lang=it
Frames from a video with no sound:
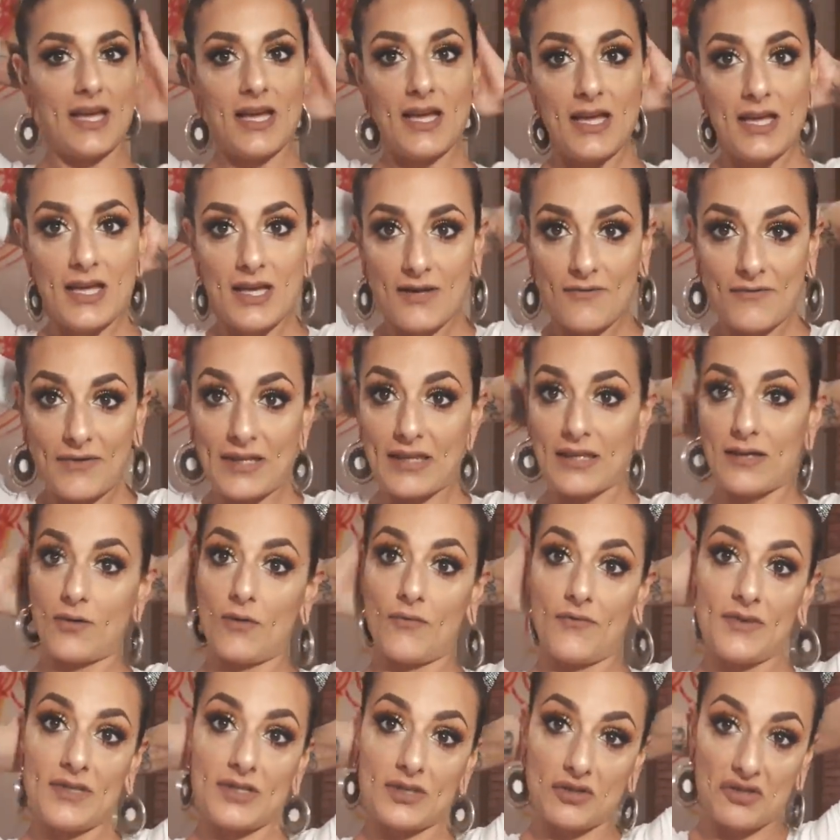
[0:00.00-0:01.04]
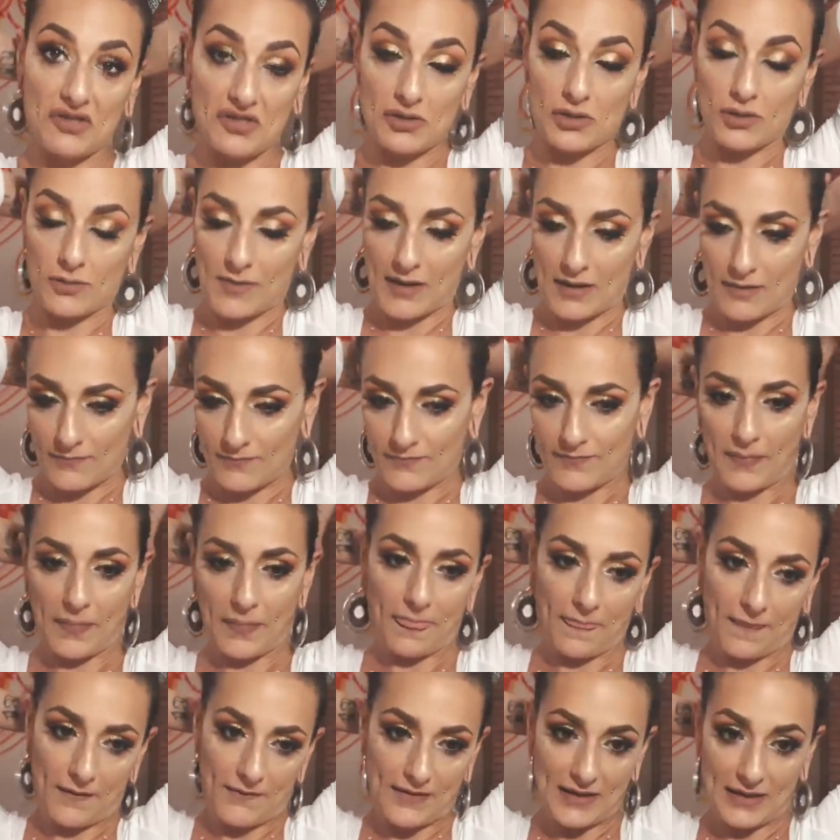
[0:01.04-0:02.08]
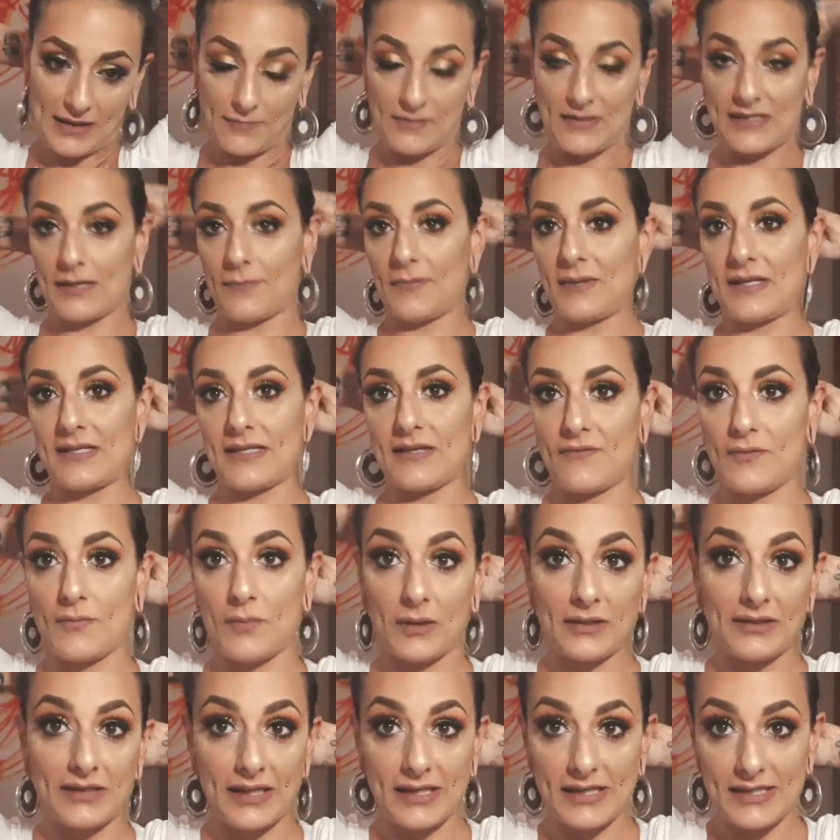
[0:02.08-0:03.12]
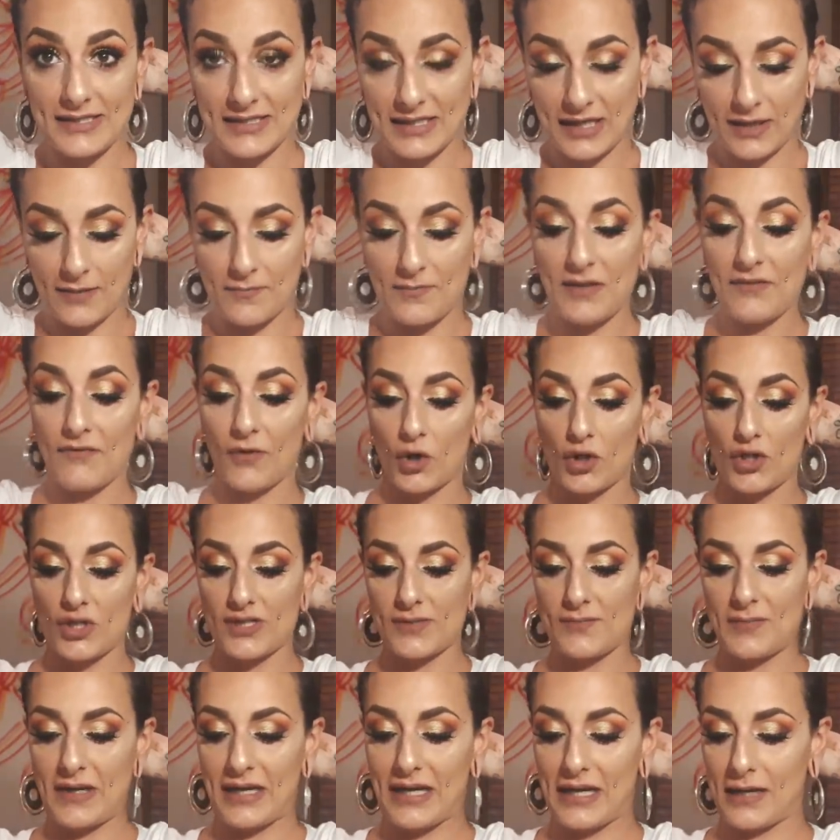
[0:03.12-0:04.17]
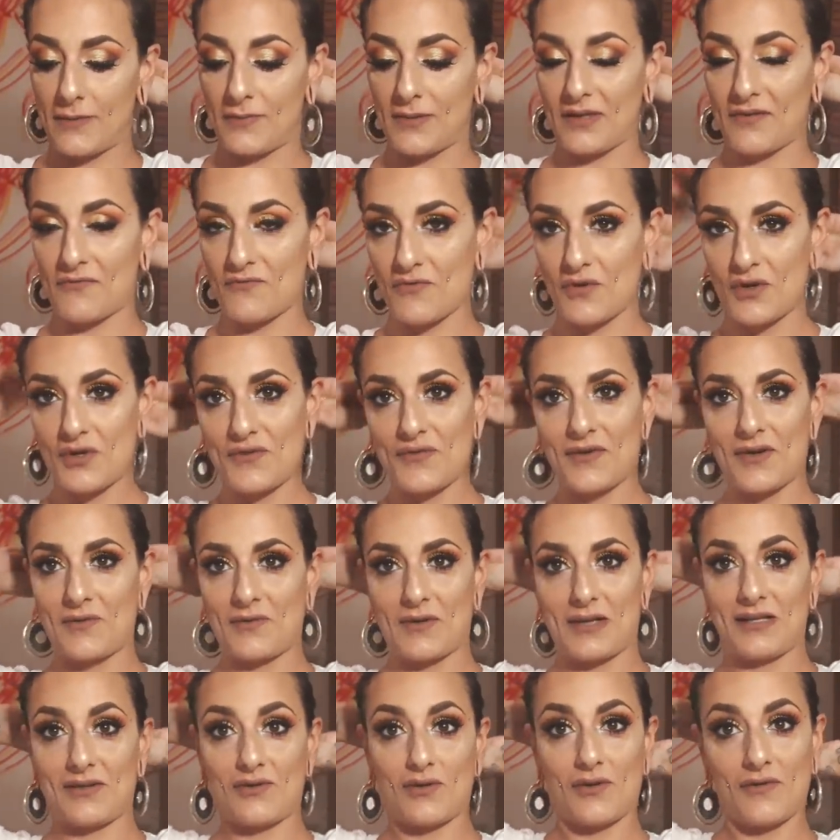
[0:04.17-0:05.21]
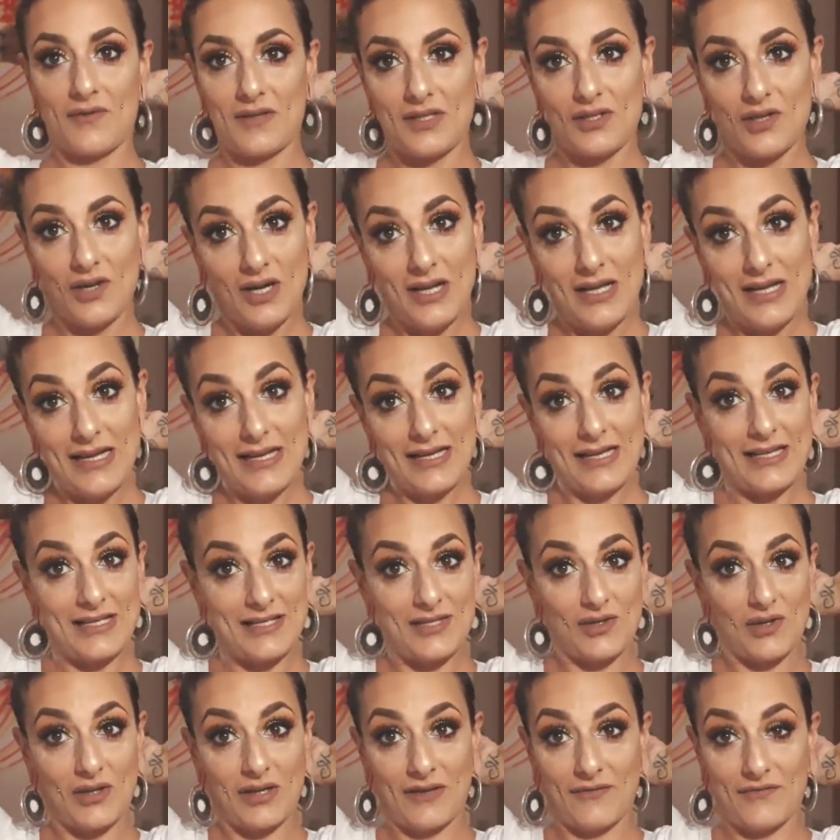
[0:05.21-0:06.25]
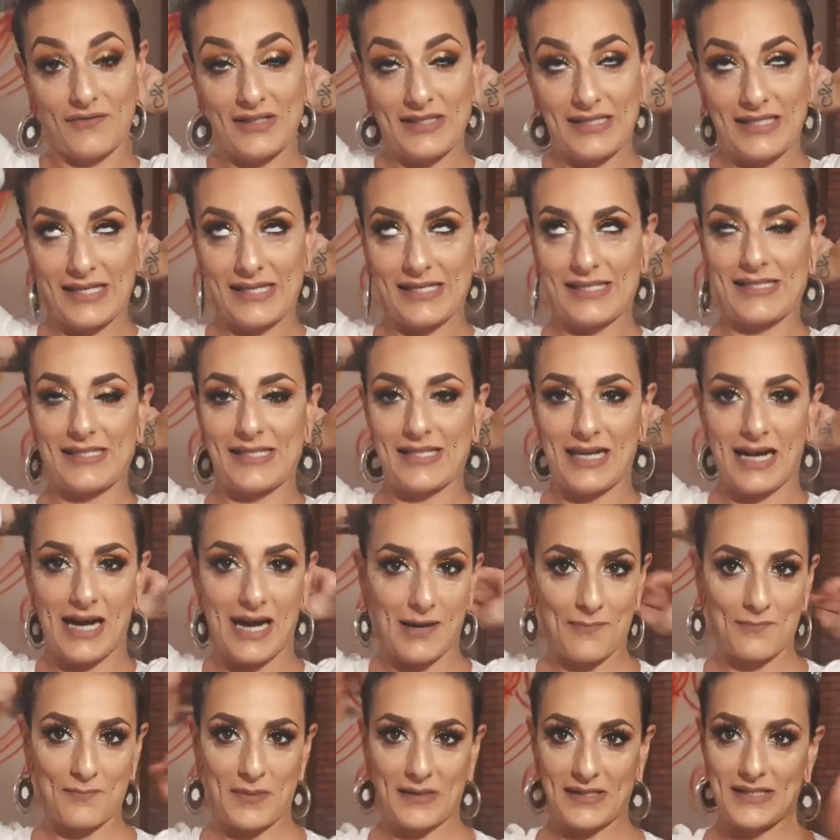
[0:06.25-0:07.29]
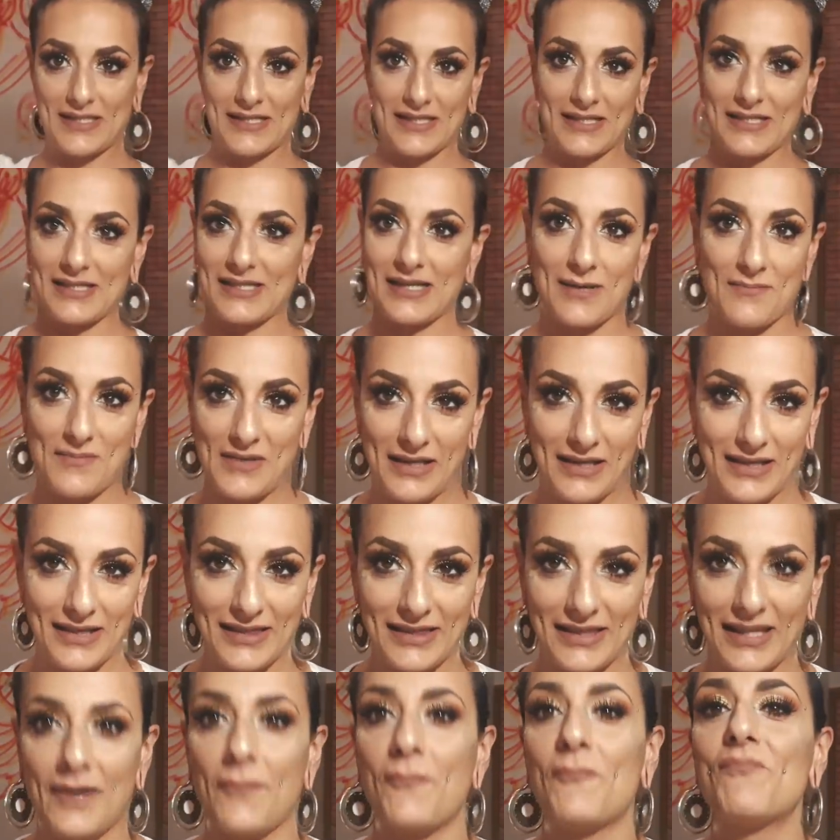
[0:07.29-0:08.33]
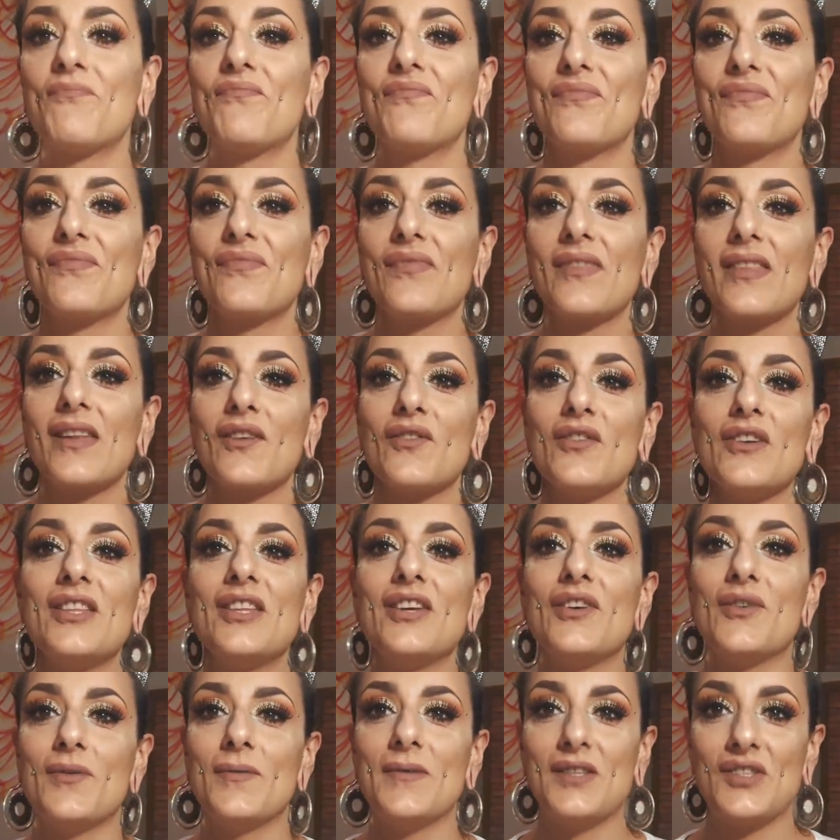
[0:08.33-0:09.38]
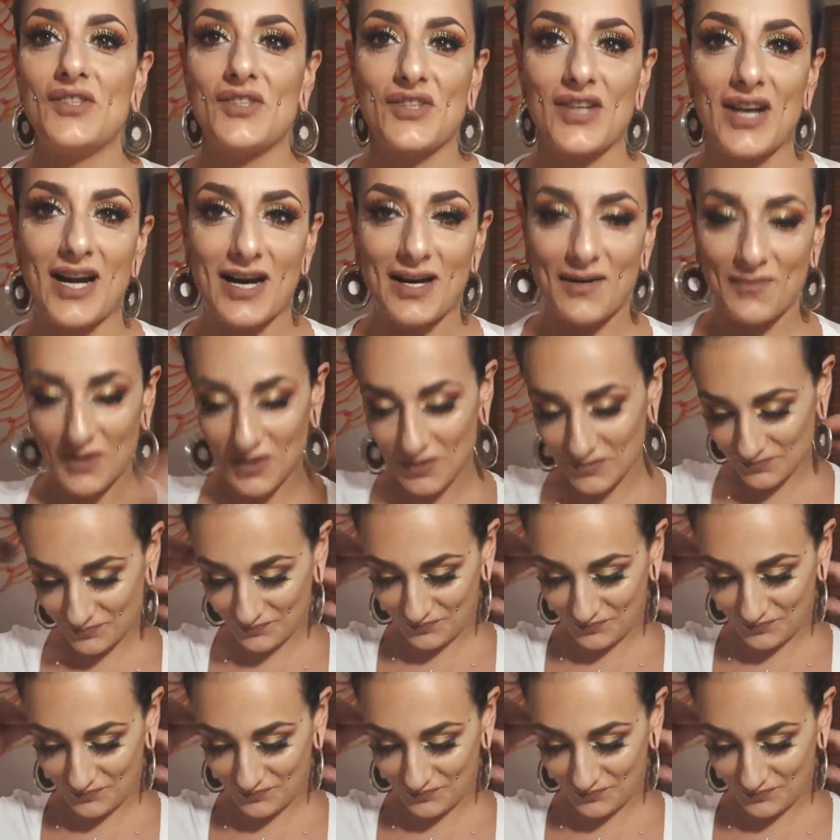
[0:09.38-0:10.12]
Fate, ho visto che, insomma, fatemi sapere se vi può interessare. Mi voglio sbrigare perché vi voglio fare un altro video che so che vi interesserà pazzescamente. Quindi cominciamo.